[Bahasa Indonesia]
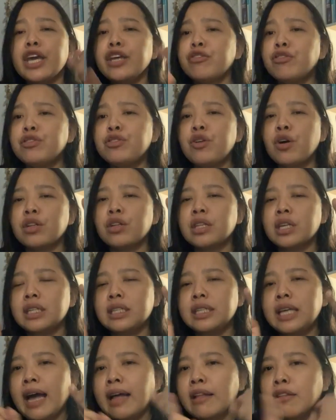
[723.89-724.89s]
itu dokter
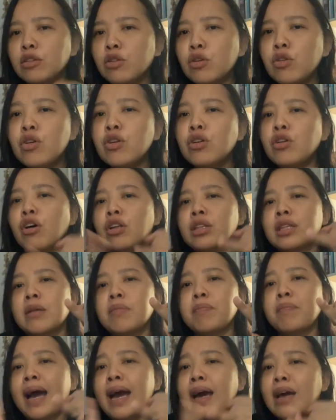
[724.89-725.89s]
jantung,
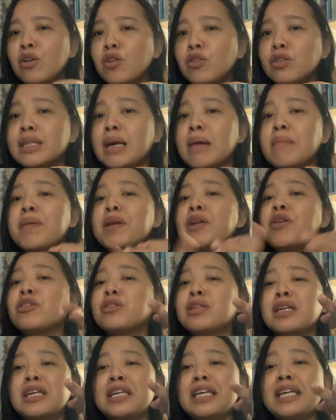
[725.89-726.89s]
dokter paru sampai
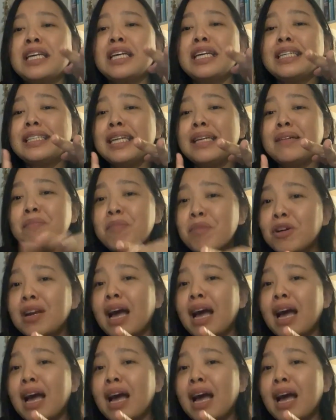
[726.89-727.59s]
dokter gizi pun